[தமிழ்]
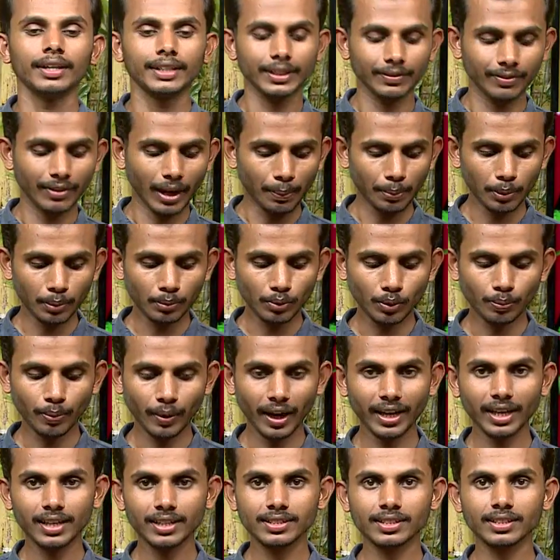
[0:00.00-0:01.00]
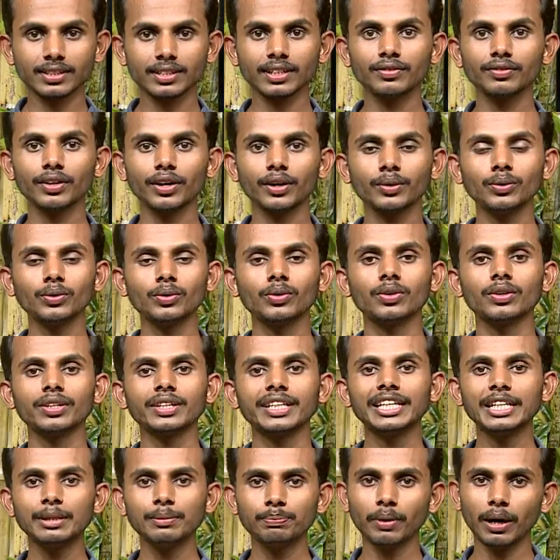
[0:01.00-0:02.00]
இந்த வேப்பம்பூ பாயாசத்தை வெறும்
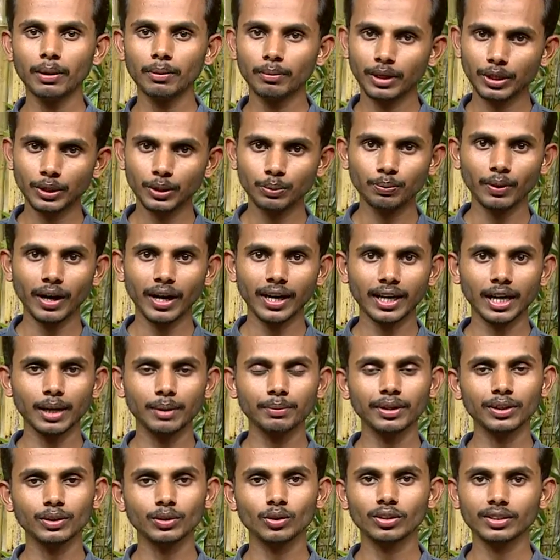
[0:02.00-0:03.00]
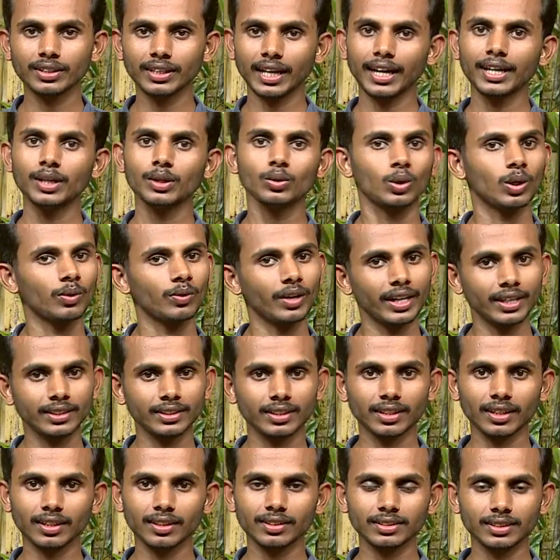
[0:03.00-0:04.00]
இனிப்பாக மட்டும் பார்க்காம இது ஒரு தனி உணவாக
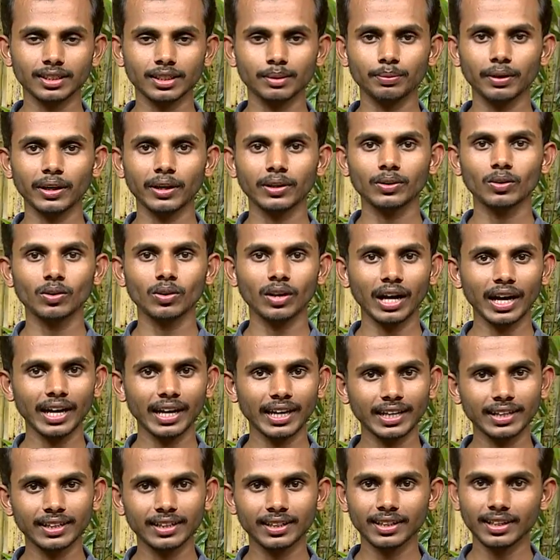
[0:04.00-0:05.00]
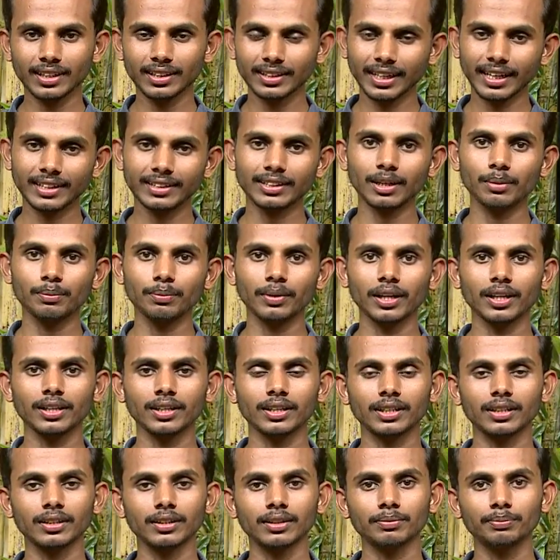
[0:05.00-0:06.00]
எடுத்துக்கிறது சிறப்பாக இருக்கும் காரணம் என்னென்னா நேந்திரம் பழம்
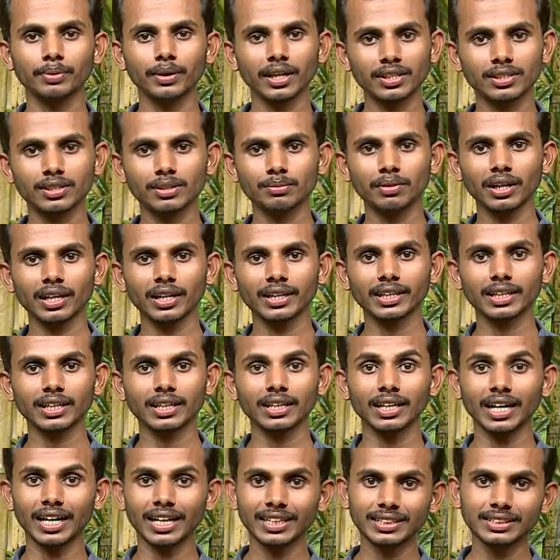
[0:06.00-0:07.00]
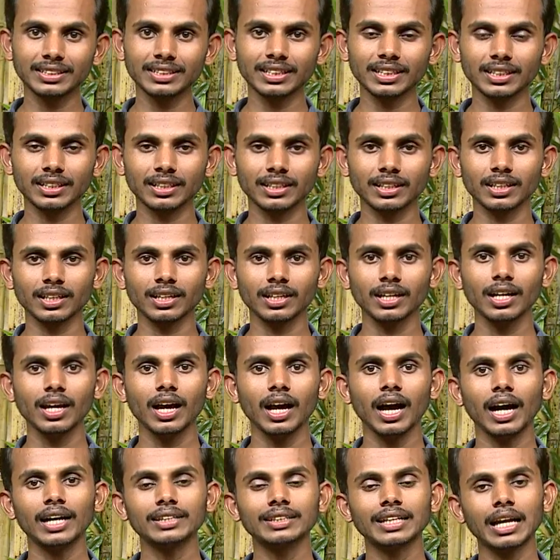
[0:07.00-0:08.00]
இருக்குது பேரிச்சம்பழம் இருக்குது அரிசி இருக்குது
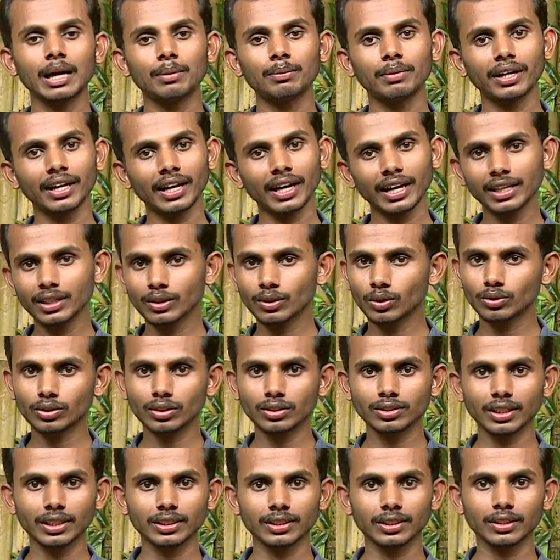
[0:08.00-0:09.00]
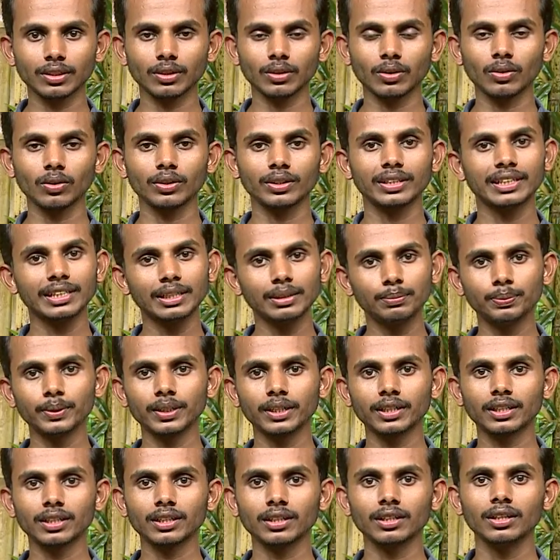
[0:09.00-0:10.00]
அது இல்லாமல் நெய் கொஞ்சம் சேர்த்துருக்குறோம் இனிப்பு
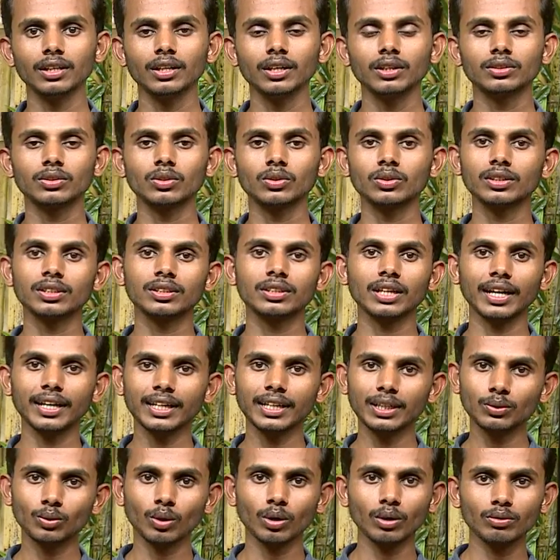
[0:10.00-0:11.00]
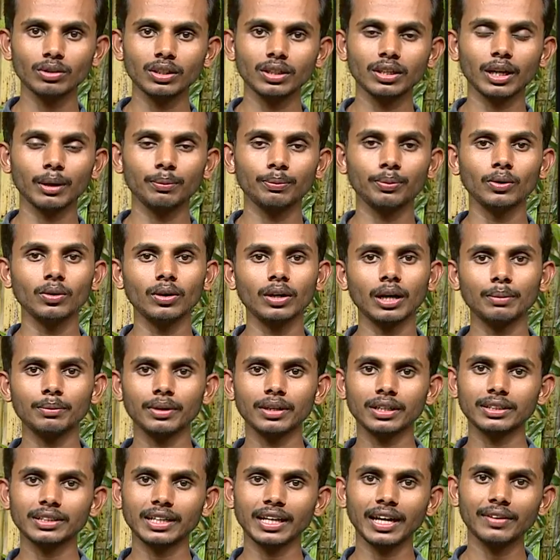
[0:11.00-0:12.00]
இருக்குது ஸோ இது தனி உணவுங்கிறப்போ
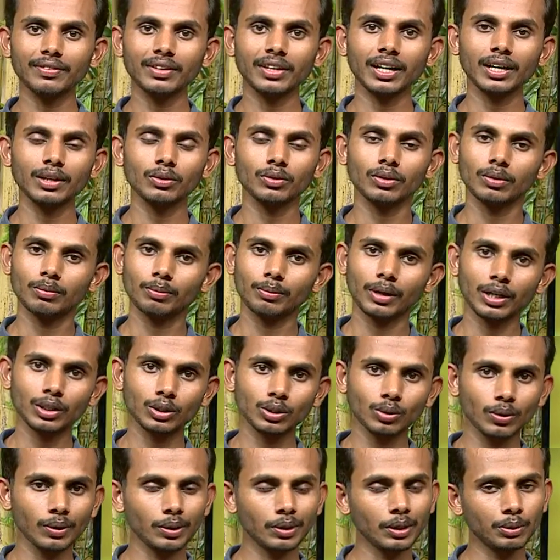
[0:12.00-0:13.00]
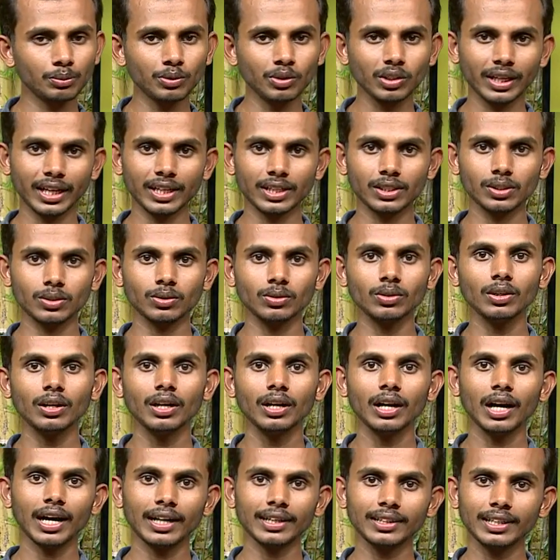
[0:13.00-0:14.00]
நமக்கு தேவையான மருத்துவ குணமும் கிடச்சிரும்
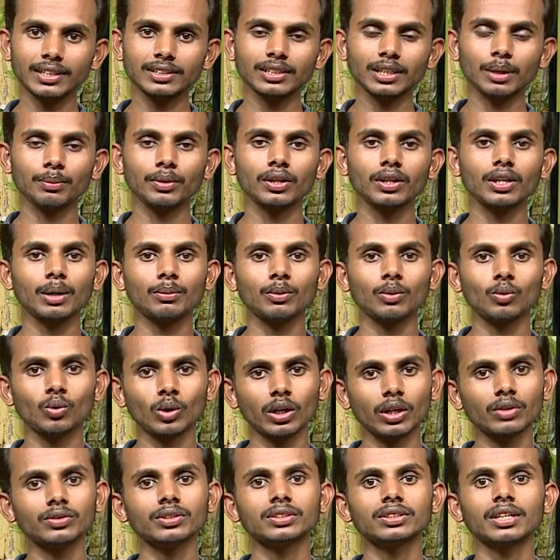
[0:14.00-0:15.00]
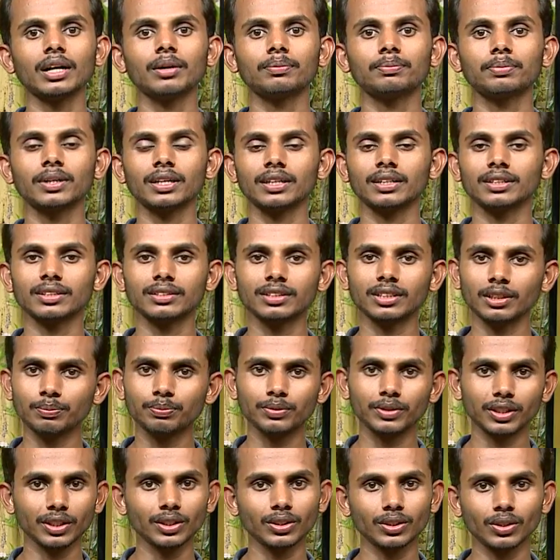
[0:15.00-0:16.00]
அதே சமயம் நம்ம உணவு சாப்பிட்ட அந்த
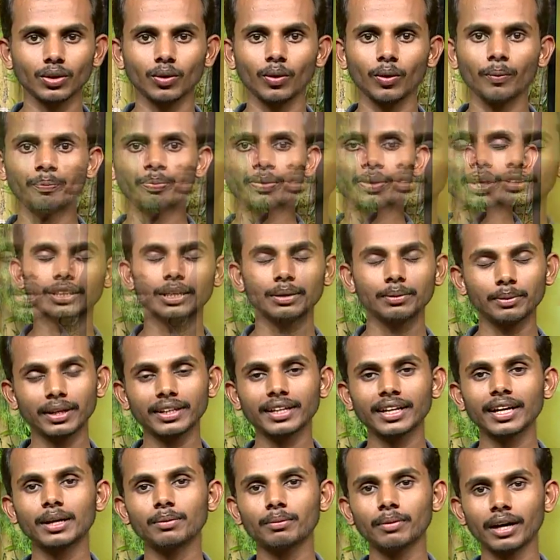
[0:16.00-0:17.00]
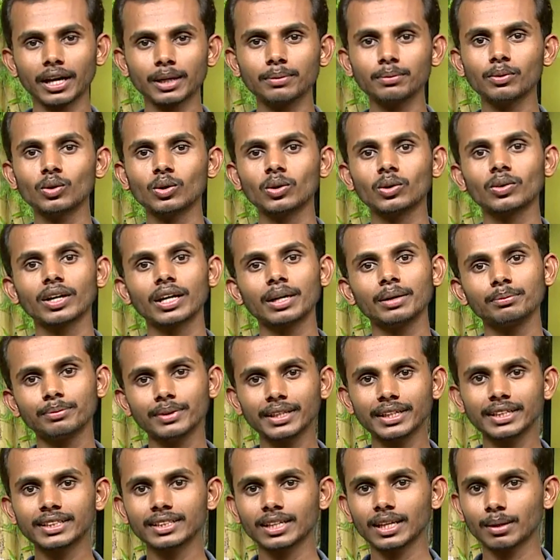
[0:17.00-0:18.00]
திருப்தியும் இருக்கும் இந்த மாதிரியான மரபு உணவுகளை
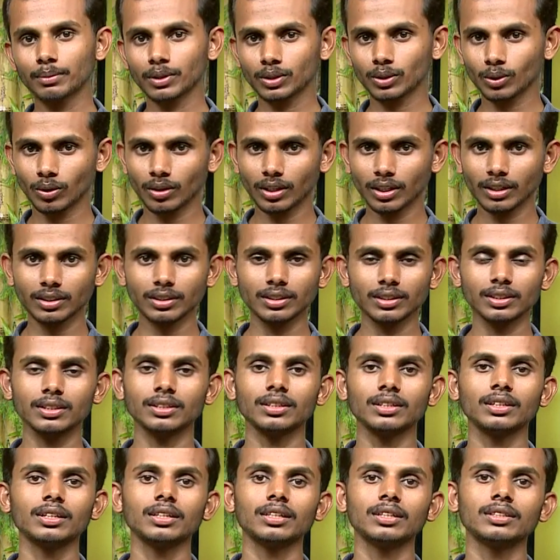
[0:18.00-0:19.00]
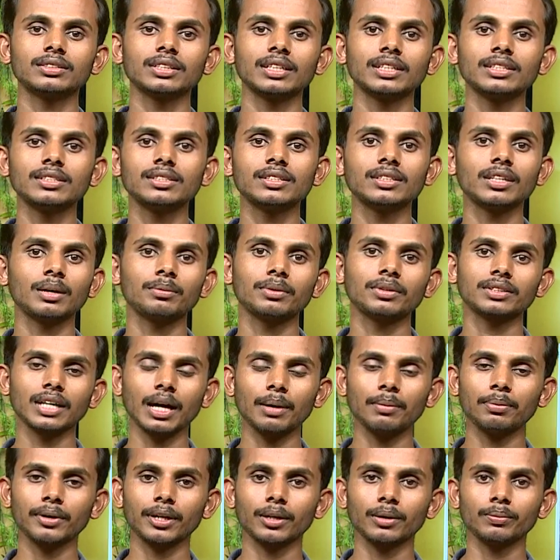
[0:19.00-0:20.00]
மீட்டு நம்ம தொடர்ந்து செஞ்சு நம்ம
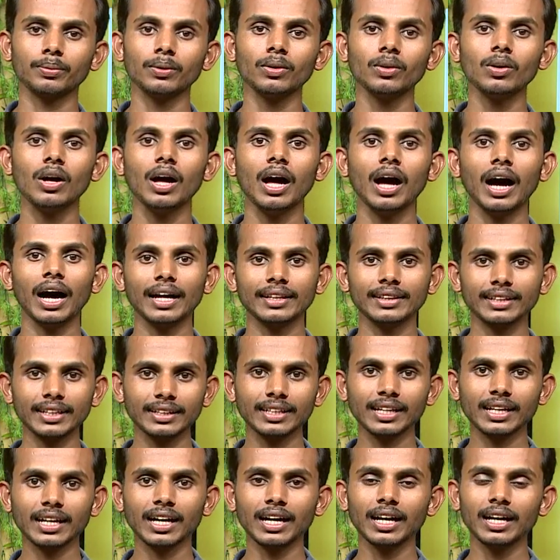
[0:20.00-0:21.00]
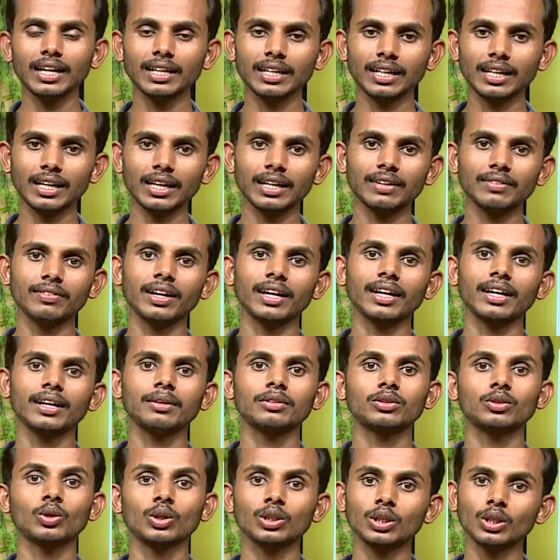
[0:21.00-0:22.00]
சாப்பிட்றப்போ அந்தந்த காலங்களில் வர்ற
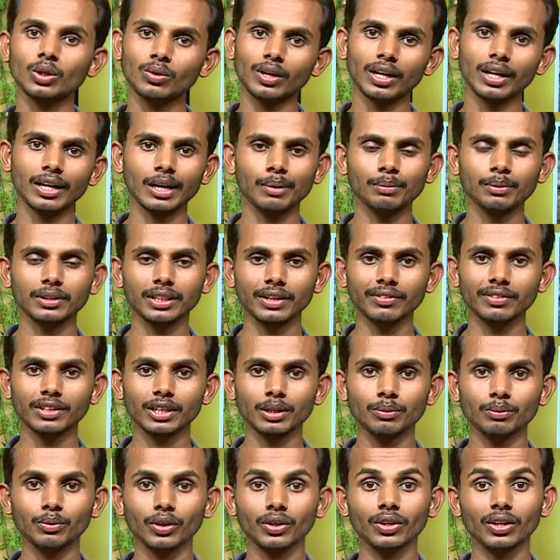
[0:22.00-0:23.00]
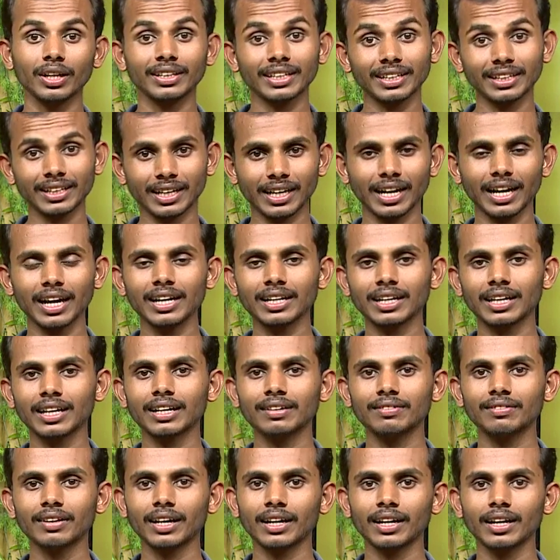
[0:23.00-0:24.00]
தொந்தரவுகளை நம்ம தவிர்க்க முடியும் அந்தந்த
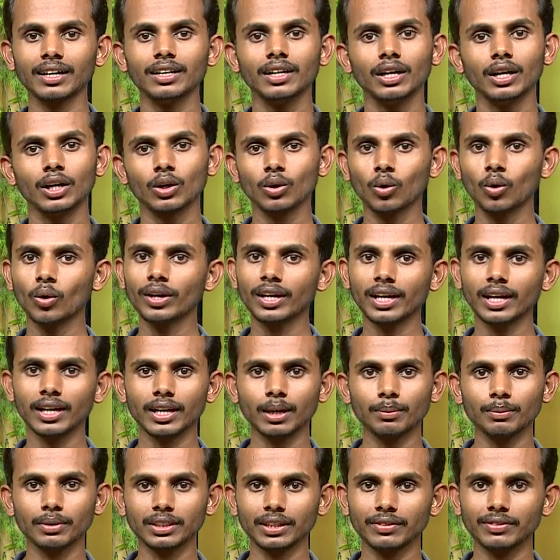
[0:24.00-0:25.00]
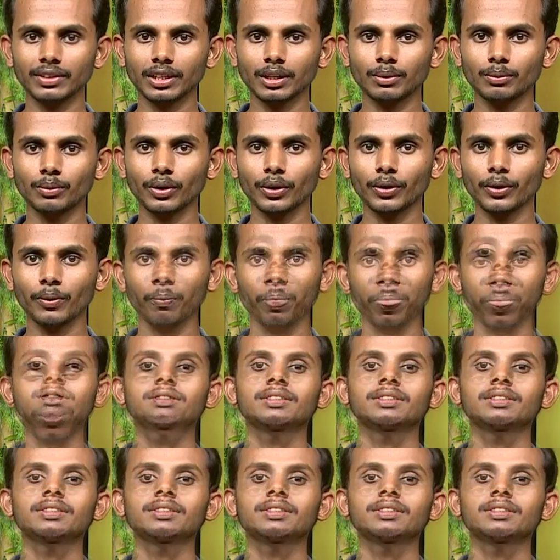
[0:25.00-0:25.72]
காலங்களில் வர்ற நோய்களை நம்ம தவிர்க்க முடியும்